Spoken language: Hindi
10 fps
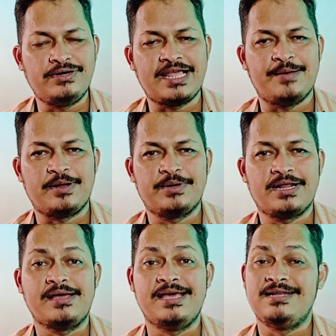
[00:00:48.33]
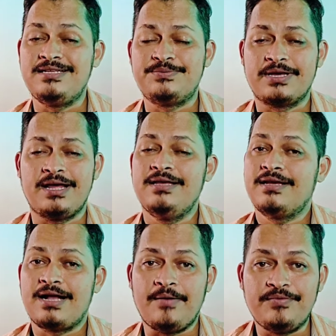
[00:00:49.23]
फ्रंट कैमरा वगैरह या रील्स वगैरह
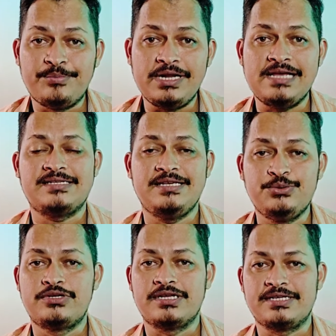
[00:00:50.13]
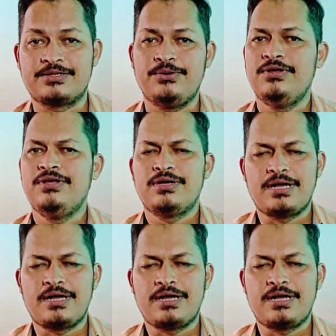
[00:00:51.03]
काफी बढ़िया से यूज कर सकते हो